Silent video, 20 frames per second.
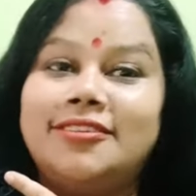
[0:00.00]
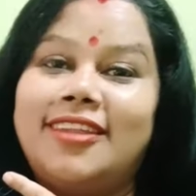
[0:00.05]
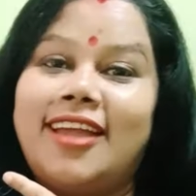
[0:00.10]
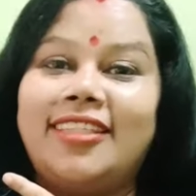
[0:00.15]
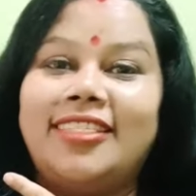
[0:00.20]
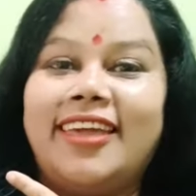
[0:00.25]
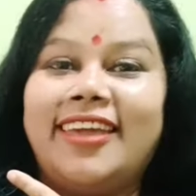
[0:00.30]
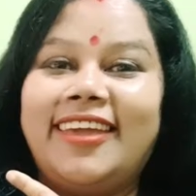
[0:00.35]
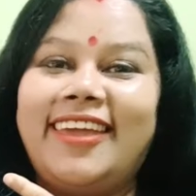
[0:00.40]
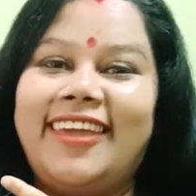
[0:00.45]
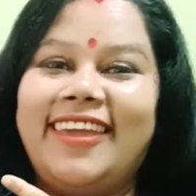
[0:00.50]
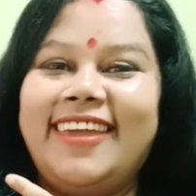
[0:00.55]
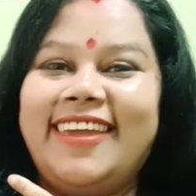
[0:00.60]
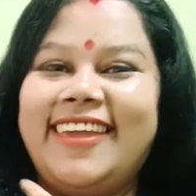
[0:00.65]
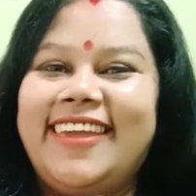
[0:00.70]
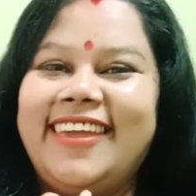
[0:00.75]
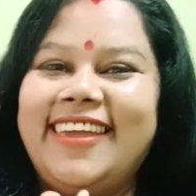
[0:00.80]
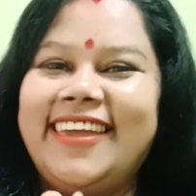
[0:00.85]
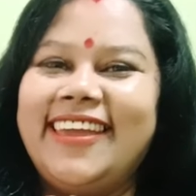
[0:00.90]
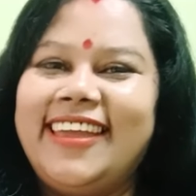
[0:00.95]
না দেখে
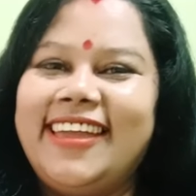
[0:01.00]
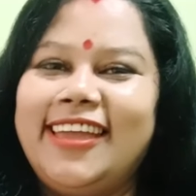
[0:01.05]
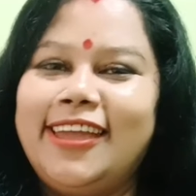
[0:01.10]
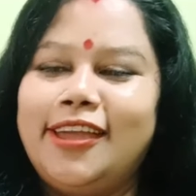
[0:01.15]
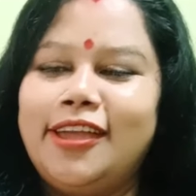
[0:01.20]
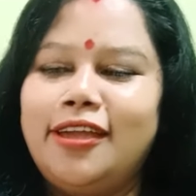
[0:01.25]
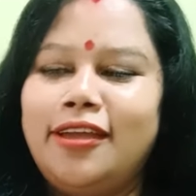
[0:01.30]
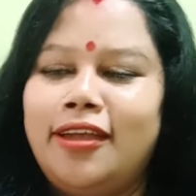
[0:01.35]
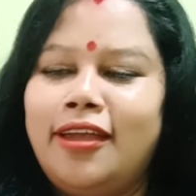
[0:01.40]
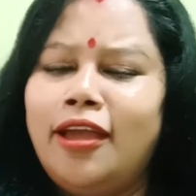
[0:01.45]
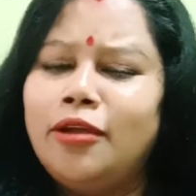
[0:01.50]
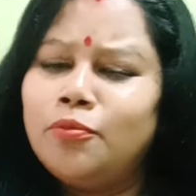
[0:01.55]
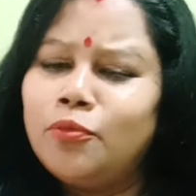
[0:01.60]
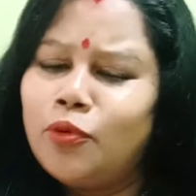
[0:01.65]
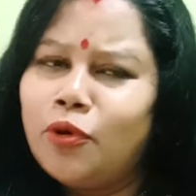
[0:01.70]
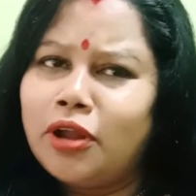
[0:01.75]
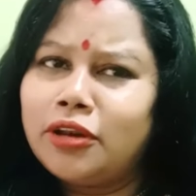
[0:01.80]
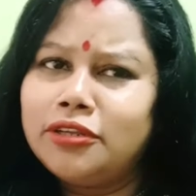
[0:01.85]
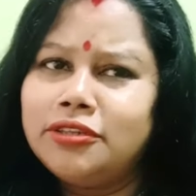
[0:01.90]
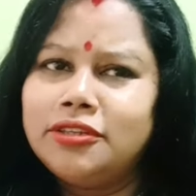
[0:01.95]

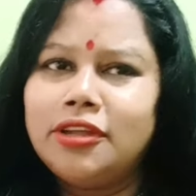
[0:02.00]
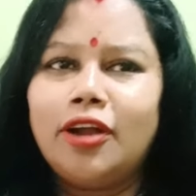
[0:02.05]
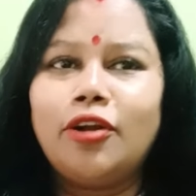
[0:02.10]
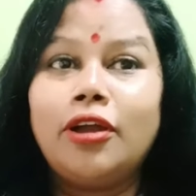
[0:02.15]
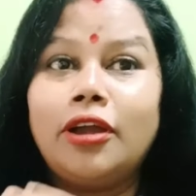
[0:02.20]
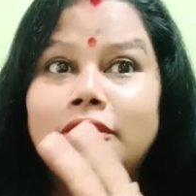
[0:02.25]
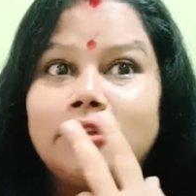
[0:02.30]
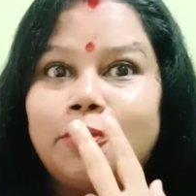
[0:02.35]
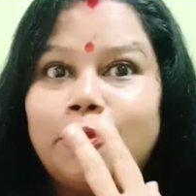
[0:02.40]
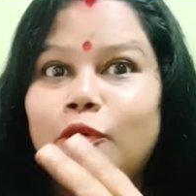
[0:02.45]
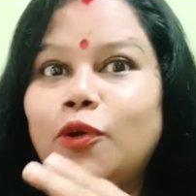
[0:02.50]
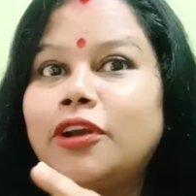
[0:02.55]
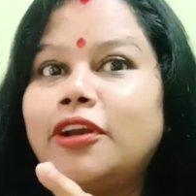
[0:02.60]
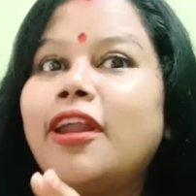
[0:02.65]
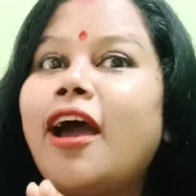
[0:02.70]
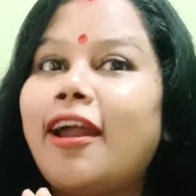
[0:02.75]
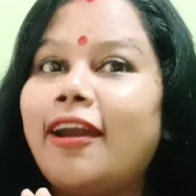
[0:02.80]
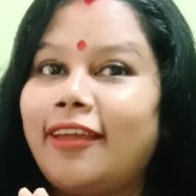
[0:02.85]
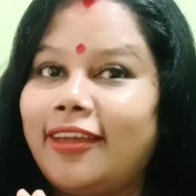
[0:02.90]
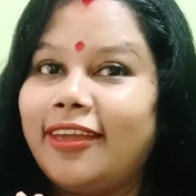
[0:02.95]
চোখে চোখ না
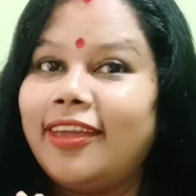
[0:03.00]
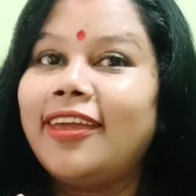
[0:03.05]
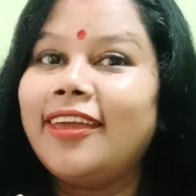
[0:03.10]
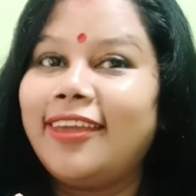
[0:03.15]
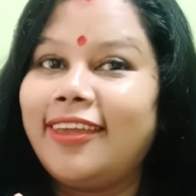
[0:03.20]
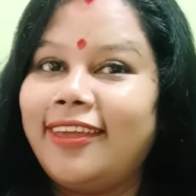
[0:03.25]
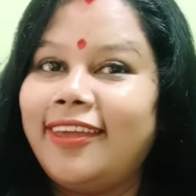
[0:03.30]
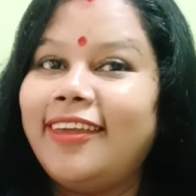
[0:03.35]
রেখে